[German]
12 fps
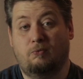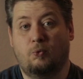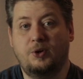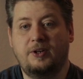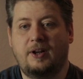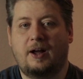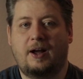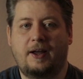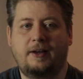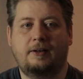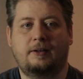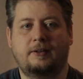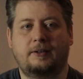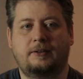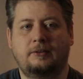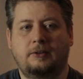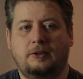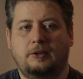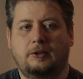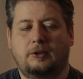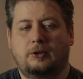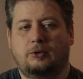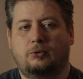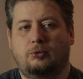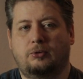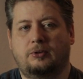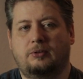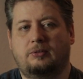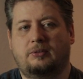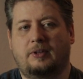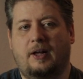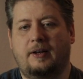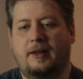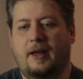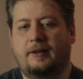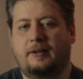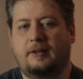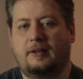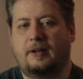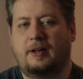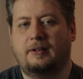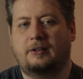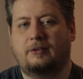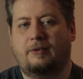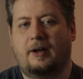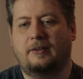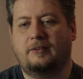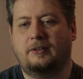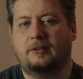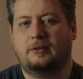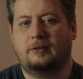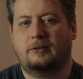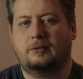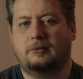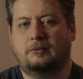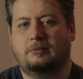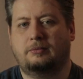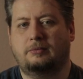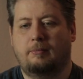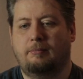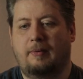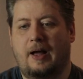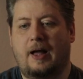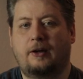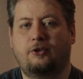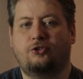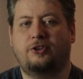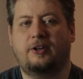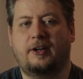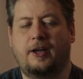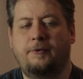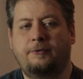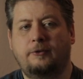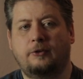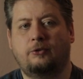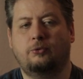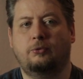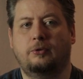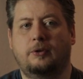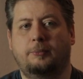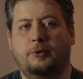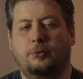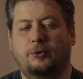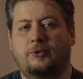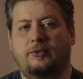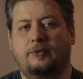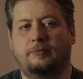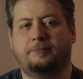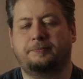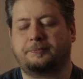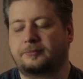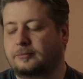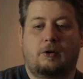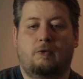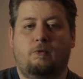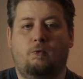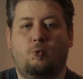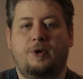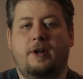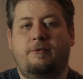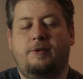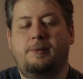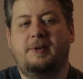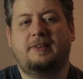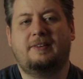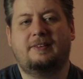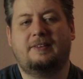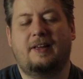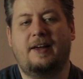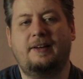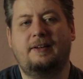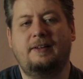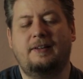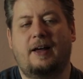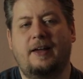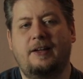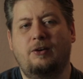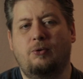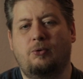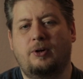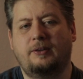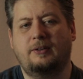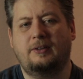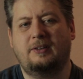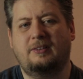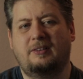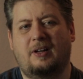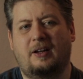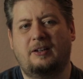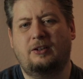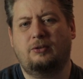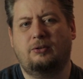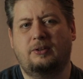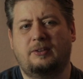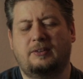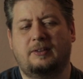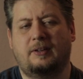Wunderheilerin und da lernt er dann halt quasi äh, magische Kräfte zu äh, benutzen. Wo der Film jetzt zeitlich eingeordnet ist, kann ich noch nicht